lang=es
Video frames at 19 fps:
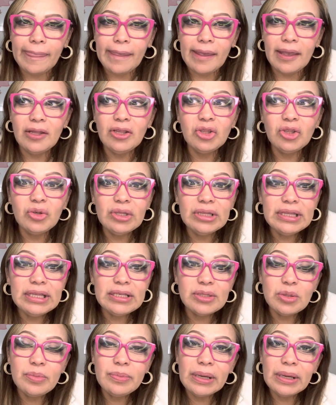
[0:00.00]
en donde
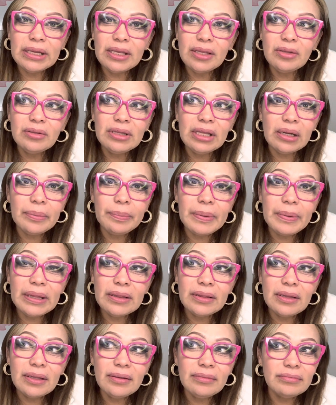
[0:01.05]
sus maridos de
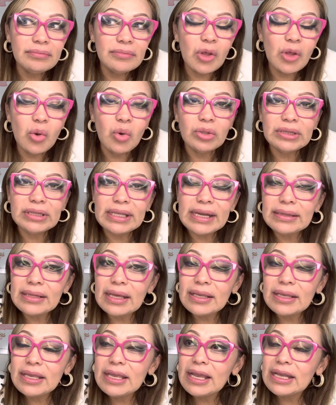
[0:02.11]
repente
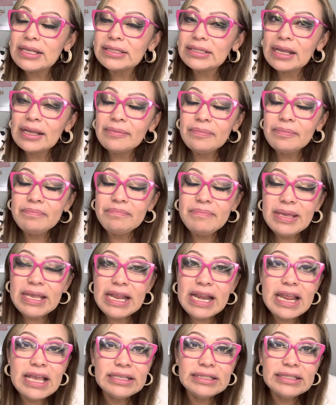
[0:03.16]
contratan y gastan
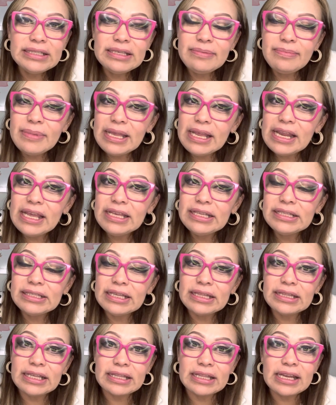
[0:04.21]
miles y miles y
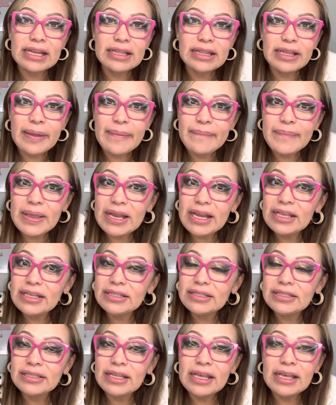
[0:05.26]
centenares de
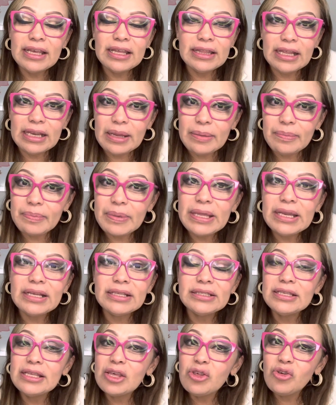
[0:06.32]
miles de
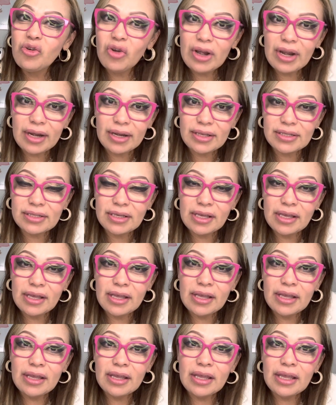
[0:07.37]
y de dólares,
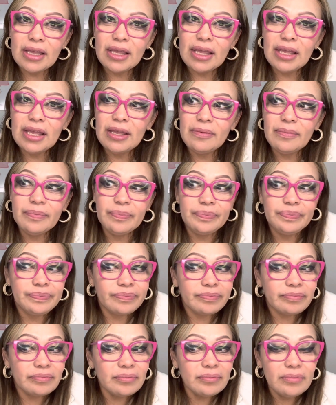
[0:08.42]
em,
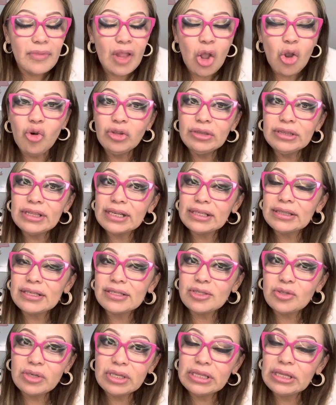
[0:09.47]

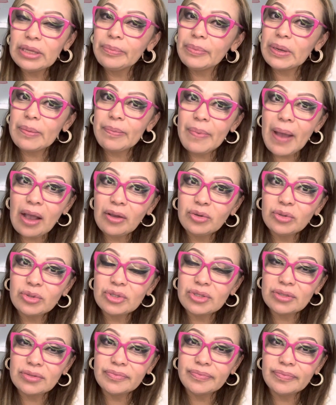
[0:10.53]
contrataciones de
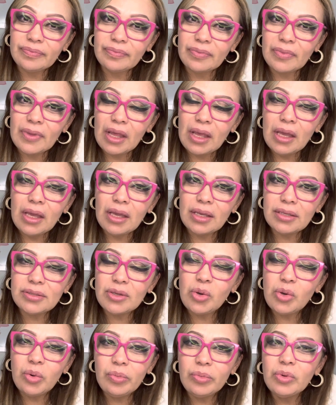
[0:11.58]
prepagos.
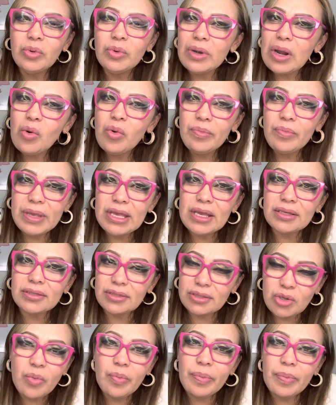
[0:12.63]
Eso es una
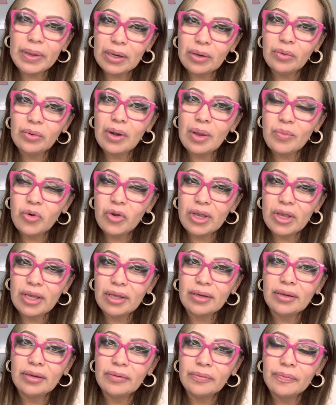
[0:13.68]
humillación para una
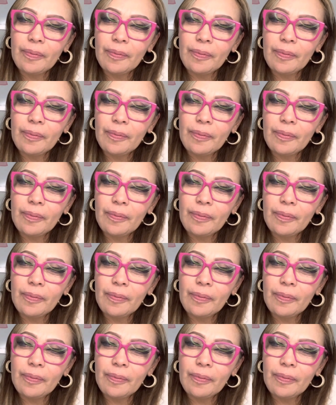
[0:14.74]
mujer.